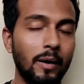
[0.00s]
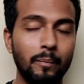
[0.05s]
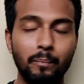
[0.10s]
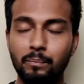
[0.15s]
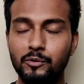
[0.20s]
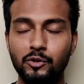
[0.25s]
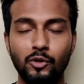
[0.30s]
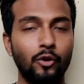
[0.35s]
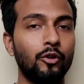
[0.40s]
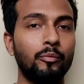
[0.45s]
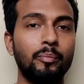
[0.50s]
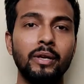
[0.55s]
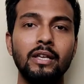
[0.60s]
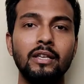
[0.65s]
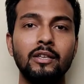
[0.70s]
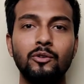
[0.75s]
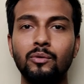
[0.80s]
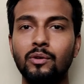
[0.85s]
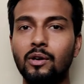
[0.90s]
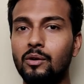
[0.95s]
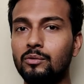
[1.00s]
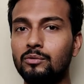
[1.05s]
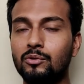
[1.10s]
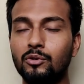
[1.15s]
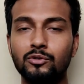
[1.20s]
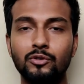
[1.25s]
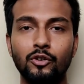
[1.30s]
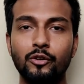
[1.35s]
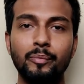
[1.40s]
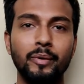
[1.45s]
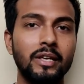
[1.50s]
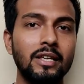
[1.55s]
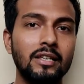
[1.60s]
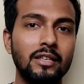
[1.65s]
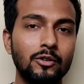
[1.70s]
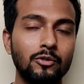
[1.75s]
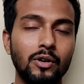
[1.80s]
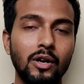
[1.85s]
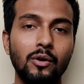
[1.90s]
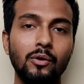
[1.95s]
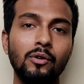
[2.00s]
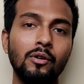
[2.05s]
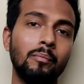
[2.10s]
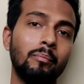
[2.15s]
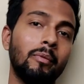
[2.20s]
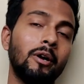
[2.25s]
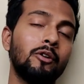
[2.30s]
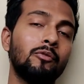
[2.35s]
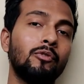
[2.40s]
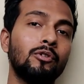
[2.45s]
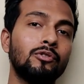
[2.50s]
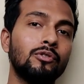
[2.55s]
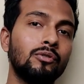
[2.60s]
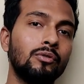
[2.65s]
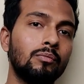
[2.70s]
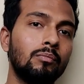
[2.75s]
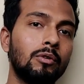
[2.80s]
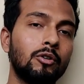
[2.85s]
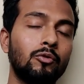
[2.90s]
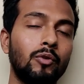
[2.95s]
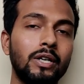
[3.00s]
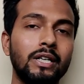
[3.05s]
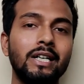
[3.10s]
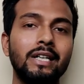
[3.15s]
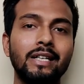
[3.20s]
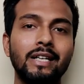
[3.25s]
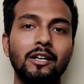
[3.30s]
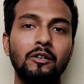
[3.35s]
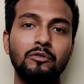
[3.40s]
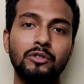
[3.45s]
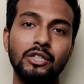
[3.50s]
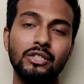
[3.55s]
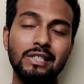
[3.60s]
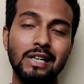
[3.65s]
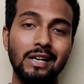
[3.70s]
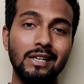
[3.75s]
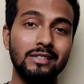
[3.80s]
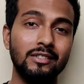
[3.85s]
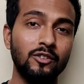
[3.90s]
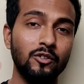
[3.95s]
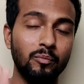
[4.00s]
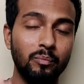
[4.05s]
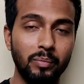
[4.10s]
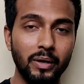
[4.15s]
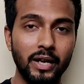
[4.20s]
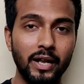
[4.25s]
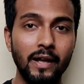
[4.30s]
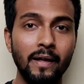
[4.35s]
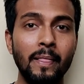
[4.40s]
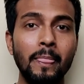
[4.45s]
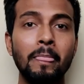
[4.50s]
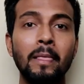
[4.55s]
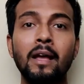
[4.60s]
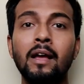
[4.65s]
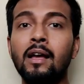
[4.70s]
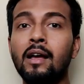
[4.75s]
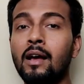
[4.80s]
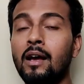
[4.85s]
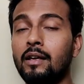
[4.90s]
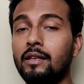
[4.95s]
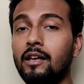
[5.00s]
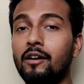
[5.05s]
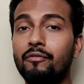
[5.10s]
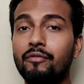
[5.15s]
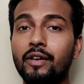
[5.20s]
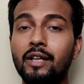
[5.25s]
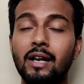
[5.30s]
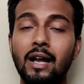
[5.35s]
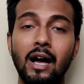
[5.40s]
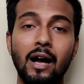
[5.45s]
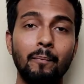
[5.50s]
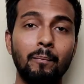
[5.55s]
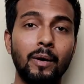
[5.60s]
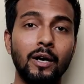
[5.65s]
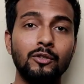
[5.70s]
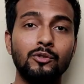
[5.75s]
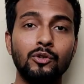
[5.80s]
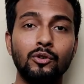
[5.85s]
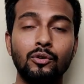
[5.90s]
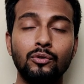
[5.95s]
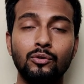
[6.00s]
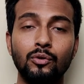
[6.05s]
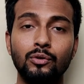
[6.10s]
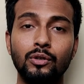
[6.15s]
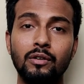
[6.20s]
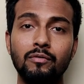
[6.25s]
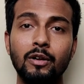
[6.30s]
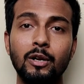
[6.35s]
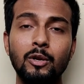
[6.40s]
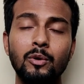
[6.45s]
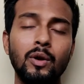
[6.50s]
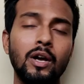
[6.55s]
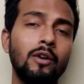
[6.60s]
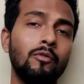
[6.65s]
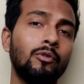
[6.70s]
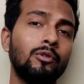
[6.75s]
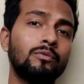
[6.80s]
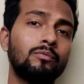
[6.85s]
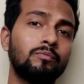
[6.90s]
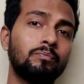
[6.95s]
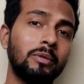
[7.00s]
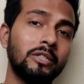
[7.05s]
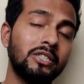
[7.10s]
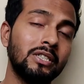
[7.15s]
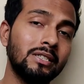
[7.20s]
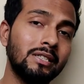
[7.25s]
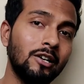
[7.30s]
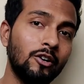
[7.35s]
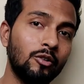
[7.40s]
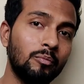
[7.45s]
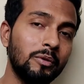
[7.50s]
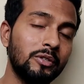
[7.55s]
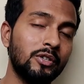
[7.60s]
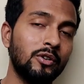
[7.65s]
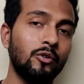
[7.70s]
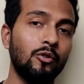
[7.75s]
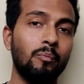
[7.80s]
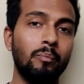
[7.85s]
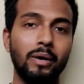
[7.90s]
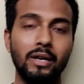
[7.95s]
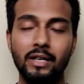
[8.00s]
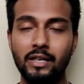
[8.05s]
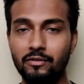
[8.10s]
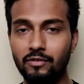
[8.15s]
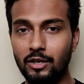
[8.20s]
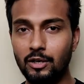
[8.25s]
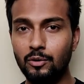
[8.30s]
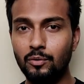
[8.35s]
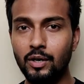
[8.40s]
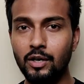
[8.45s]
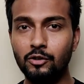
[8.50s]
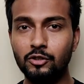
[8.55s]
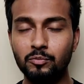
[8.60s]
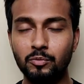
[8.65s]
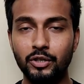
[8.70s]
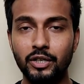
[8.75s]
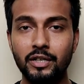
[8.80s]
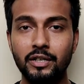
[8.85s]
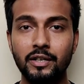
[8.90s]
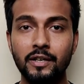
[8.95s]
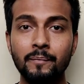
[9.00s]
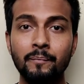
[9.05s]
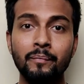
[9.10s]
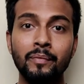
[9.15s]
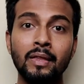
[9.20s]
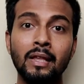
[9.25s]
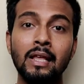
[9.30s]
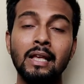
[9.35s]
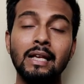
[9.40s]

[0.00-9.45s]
आप सौ रुपये ही क्यों ना हो दो सौ रुपये ही क्यों ना हो बट वो जो क्वांटिटी है उसकी चार से ऊपर है या फिर आपका जो टोटल वैल्यू है वो पच्चीस हज़ार रुपये से ऊपर की वैल्यू है उस प्रोडक्ट की